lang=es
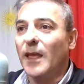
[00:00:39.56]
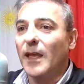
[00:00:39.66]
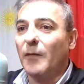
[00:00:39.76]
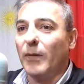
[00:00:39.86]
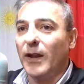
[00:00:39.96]

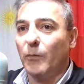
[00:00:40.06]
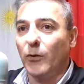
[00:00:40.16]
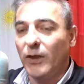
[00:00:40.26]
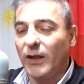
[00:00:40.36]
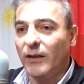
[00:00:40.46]
para
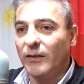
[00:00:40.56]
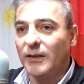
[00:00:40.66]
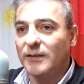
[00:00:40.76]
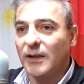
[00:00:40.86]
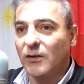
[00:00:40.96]
poder
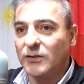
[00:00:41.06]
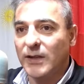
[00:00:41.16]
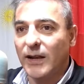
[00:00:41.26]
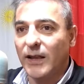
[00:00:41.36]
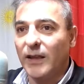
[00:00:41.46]

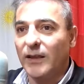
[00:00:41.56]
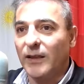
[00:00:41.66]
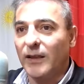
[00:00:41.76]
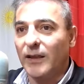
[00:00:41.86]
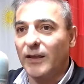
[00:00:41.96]
desarrollar
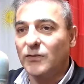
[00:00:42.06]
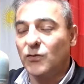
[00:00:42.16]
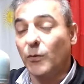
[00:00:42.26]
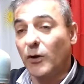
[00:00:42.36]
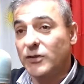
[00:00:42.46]
eh,
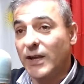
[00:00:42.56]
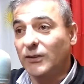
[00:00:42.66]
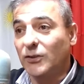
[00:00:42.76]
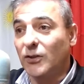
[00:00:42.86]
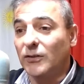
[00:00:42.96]
su
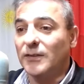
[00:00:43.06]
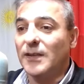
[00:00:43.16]
proyecto